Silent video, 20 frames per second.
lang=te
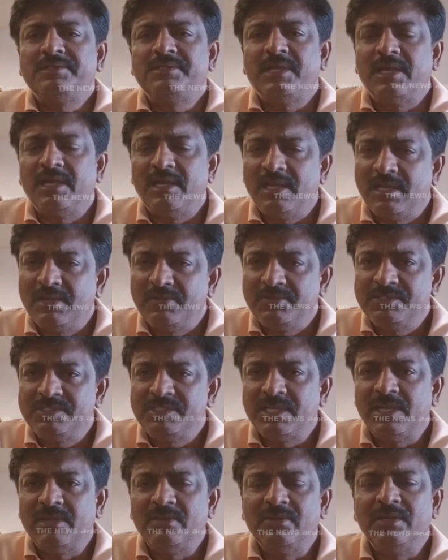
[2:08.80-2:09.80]
చాలా
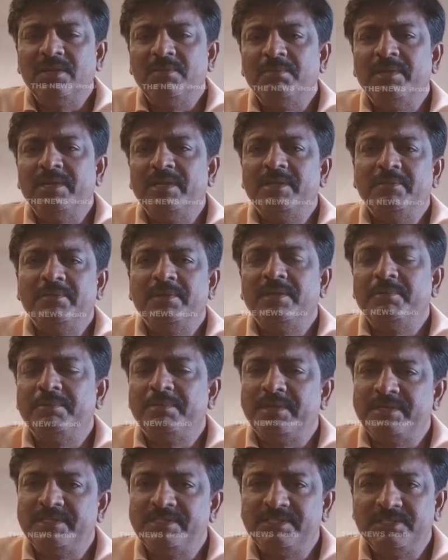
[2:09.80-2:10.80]
విషయాలు కూడా బయటపడే
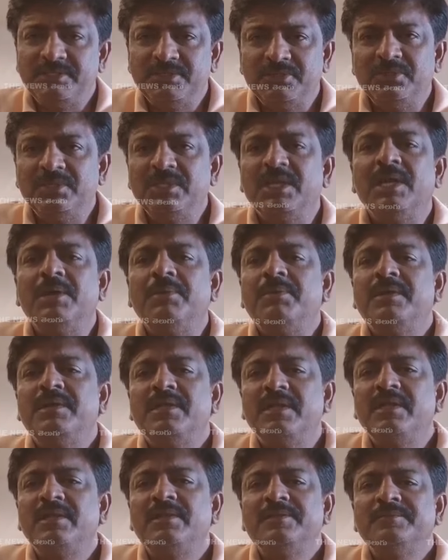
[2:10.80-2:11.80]
పరిస్థితి ఉంది
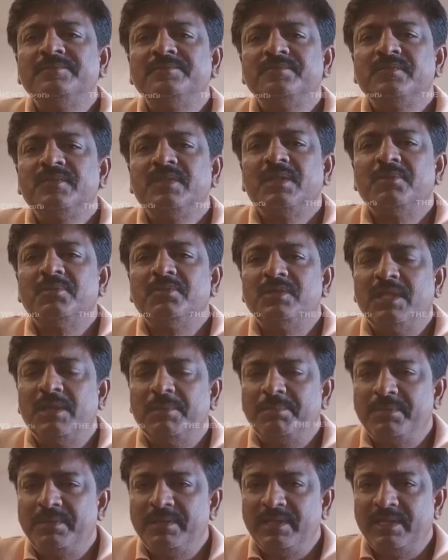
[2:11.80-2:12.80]
కాబట్టి ముందు ఆ
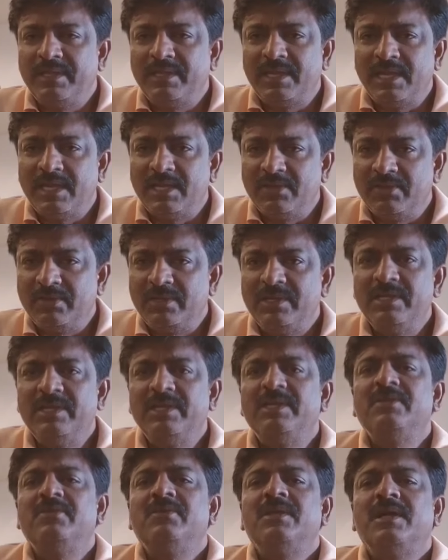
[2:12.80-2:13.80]
పిఏ
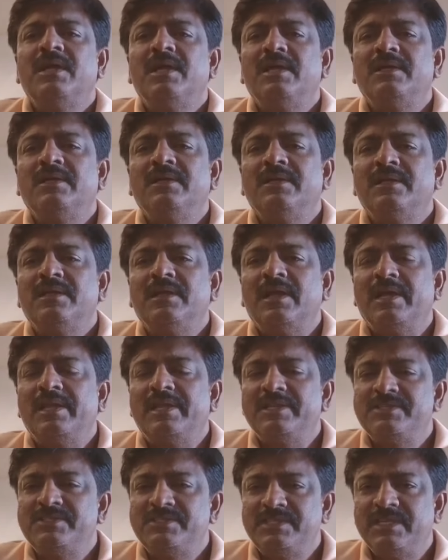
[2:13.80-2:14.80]
రాఘవరెడ్డిని కూడా
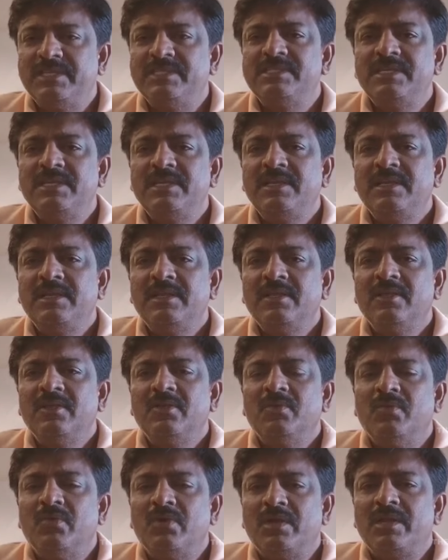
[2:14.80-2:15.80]
అరెస్ట్ చేసి
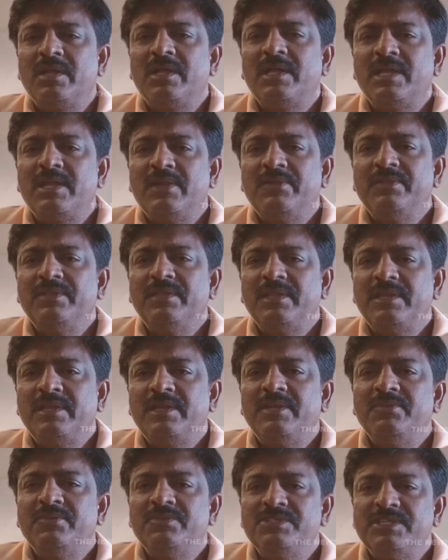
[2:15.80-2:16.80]
వర్రా రవీందర్
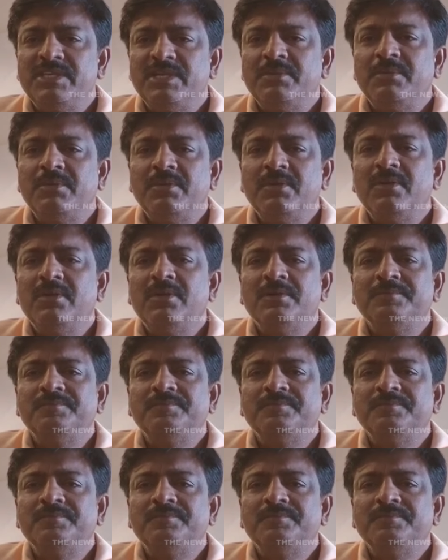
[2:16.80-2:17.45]
రెడ్డి విషయంలో